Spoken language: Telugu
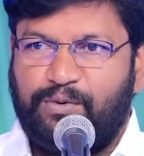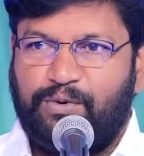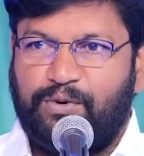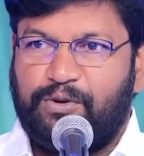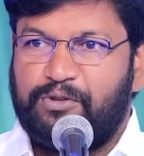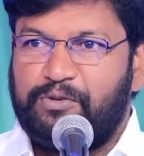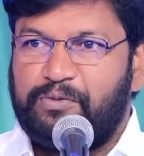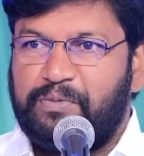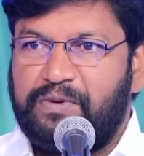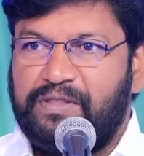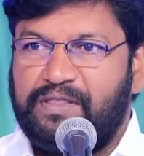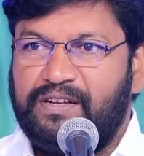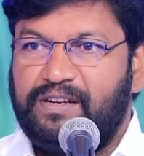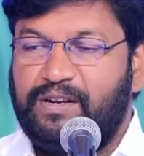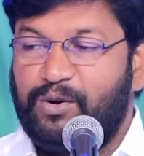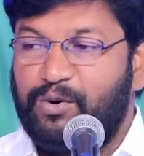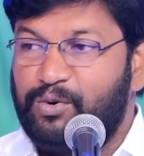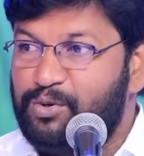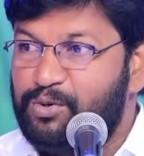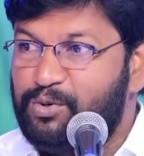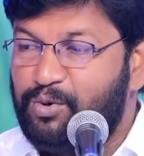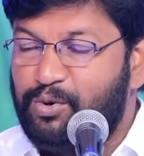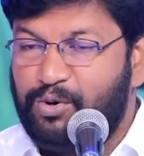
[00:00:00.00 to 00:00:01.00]
కొంతమందికి
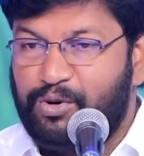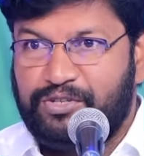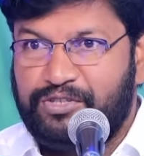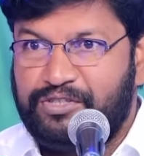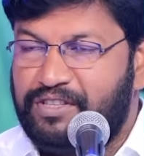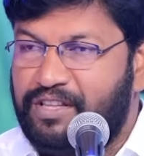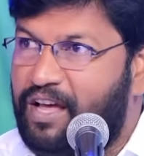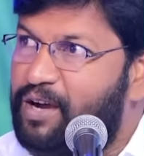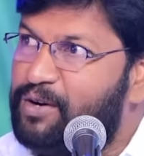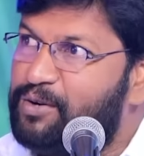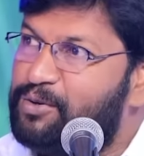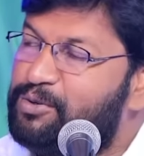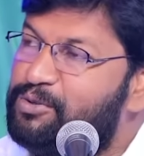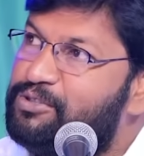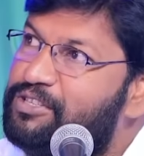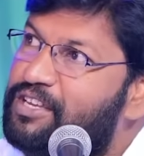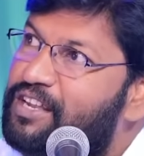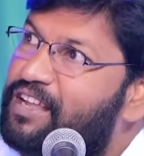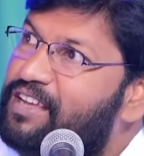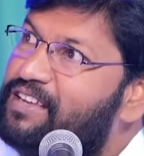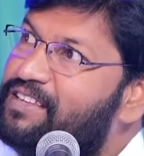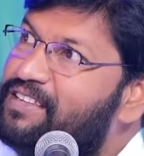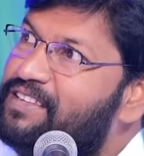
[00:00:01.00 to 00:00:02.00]
డౌట్ కూడా వచ్చింది
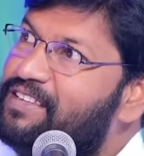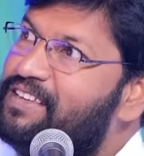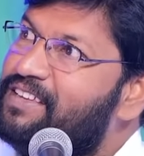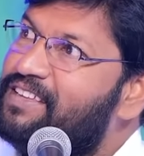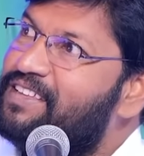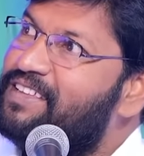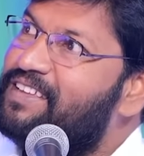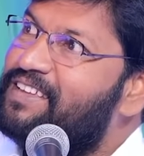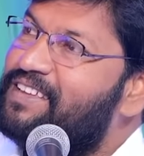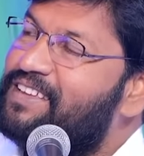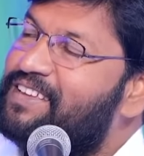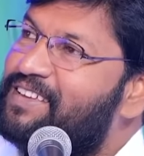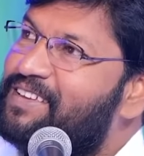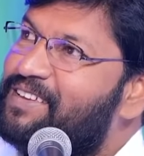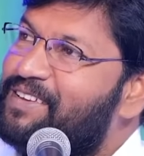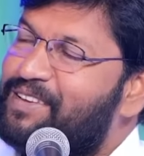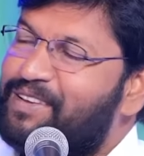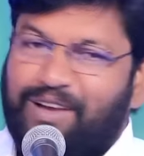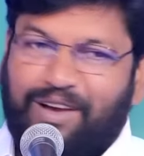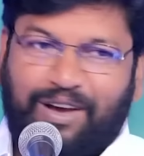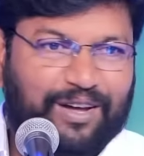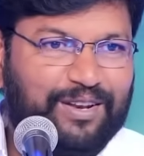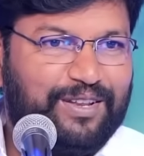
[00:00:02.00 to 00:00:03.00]
ఆగుంతేనా గొంతేనా ఇది
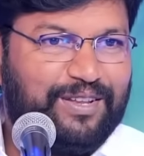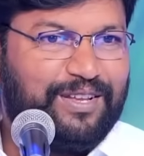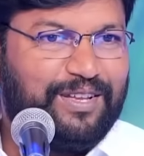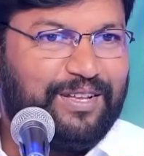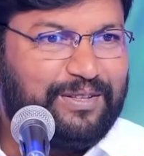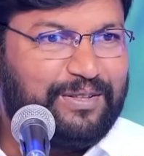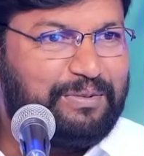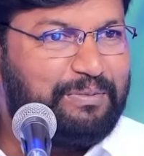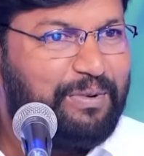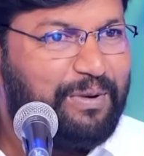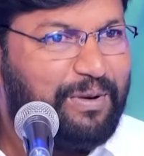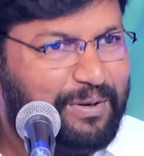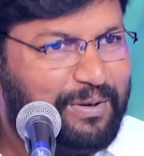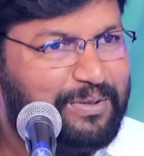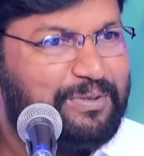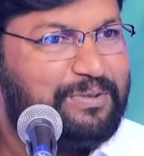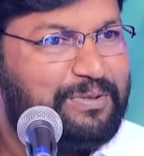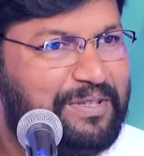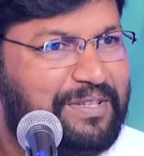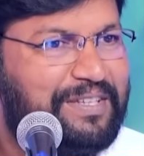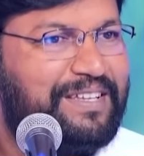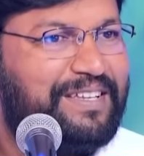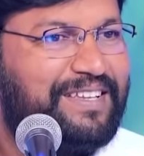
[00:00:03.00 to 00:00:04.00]
అరే ఎంత
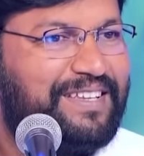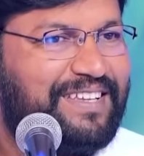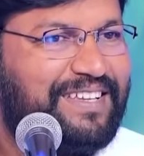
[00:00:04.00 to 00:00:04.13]
బాగుంది